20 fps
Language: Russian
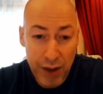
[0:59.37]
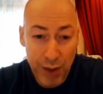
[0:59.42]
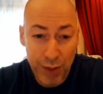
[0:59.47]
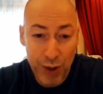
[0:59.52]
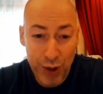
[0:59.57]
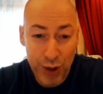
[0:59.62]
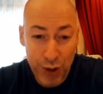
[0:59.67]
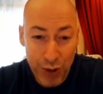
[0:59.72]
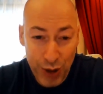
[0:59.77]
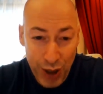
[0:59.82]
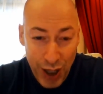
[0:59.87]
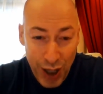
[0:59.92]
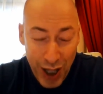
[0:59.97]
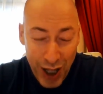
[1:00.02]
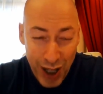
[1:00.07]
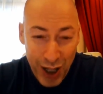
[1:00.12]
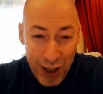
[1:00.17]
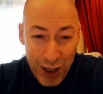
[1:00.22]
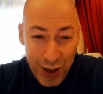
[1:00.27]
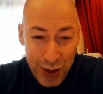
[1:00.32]
время что-то
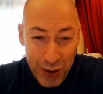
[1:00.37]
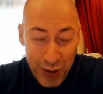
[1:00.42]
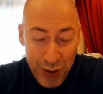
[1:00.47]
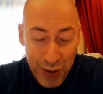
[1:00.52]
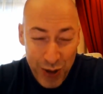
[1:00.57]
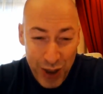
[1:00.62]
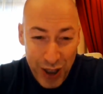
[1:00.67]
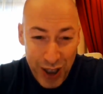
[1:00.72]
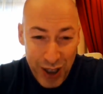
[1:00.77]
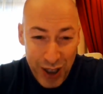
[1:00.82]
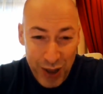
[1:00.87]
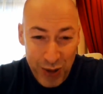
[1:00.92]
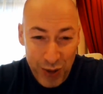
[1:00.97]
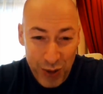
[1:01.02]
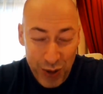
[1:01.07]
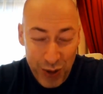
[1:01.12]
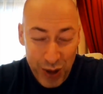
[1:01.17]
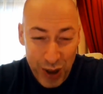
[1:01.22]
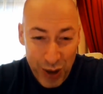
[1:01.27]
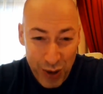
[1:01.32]
случилось.
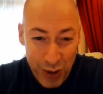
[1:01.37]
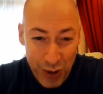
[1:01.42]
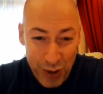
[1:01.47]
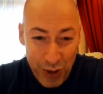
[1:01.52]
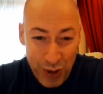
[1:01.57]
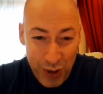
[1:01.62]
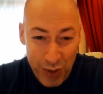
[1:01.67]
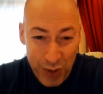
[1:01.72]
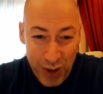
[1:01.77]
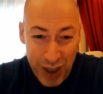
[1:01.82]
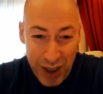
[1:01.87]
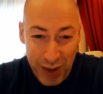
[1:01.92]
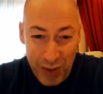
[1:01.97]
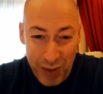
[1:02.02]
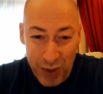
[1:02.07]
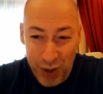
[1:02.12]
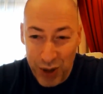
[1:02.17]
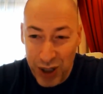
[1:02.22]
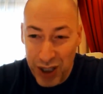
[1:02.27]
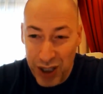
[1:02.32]
Он сошел с ума
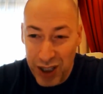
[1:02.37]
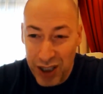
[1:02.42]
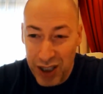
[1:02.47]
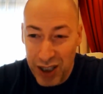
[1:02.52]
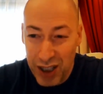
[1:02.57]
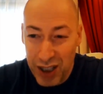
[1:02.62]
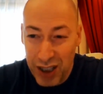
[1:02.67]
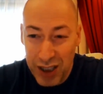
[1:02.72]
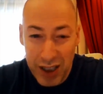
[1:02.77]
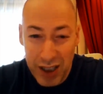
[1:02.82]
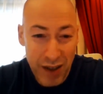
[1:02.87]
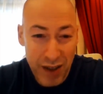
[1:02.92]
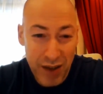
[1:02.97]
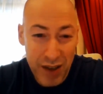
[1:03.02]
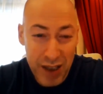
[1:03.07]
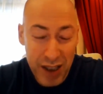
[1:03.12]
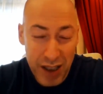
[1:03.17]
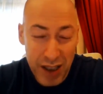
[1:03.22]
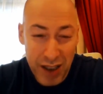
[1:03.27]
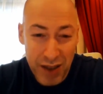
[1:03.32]
немножко. От
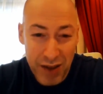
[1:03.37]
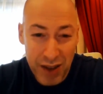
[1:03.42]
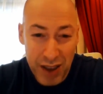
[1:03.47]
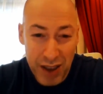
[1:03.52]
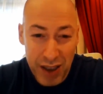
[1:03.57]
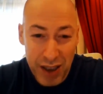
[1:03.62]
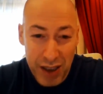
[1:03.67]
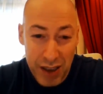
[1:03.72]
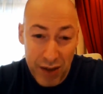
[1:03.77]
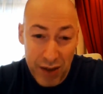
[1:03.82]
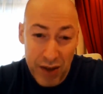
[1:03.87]
зависти, наверное.